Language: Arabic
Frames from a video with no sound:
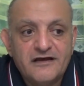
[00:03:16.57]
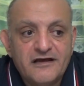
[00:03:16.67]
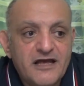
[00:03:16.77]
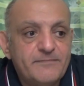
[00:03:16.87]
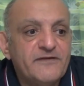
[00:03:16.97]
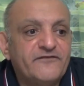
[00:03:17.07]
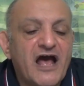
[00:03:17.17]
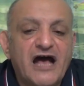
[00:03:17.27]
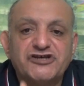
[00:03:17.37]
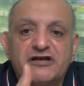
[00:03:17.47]
ابني فيها
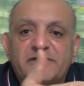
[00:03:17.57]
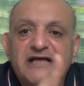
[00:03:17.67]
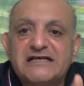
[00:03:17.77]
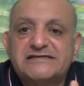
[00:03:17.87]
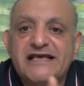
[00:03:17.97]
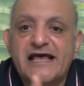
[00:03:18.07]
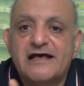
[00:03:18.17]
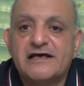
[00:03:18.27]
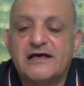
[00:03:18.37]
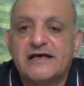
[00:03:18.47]
عشر مدارس
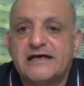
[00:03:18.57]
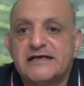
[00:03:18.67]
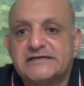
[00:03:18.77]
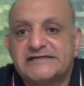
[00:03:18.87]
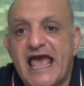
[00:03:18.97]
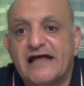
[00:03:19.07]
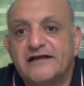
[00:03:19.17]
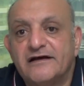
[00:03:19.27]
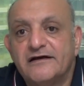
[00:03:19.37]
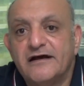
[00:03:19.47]
آه، زيادة
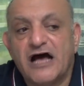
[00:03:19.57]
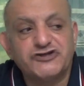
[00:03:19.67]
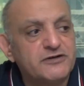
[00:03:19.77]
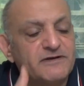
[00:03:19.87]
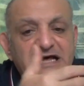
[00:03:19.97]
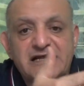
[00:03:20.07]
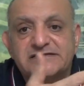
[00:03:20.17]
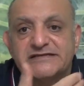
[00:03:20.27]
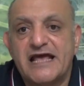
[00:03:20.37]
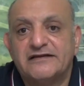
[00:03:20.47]
عشر مدارس
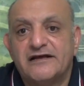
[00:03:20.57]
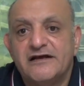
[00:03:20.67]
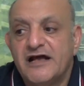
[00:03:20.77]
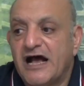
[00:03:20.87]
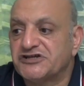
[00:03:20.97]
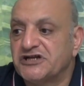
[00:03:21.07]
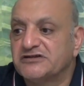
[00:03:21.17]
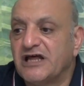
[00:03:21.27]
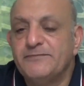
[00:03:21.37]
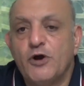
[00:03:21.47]
زيادة عشان
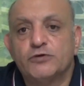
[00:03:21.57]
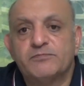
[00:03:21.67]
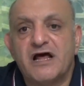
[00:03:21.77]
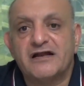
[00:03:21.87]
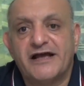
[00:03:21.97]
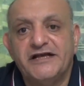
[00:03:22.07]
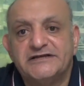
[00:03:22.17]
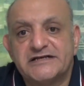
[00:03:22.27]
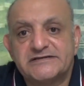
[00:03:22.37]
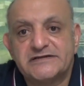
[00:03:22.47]
الطالب يقعد مرحرح
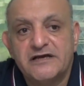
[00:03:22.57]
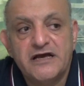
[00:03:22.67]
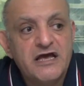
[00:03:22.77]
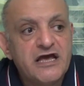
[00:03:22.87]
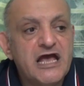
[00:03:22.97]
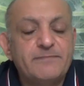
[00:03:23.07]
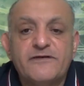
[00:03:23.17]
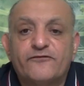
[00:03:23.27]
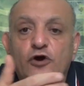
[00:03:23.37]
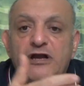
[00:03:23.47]
يدرس ابني في
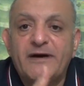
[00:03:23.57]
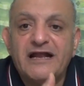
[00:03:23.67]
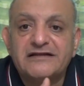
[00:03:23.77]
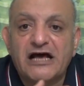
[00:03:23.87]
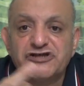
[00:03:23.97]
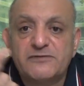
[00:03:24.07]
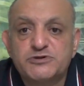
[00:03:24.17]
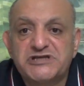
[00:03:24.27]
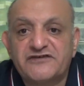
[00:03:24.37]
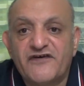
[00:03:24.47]
كل بلد عشر
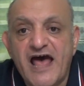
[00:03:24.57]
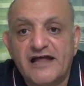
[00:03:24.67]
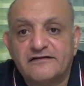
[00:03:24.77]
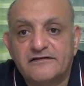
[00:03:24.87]
مستشفيات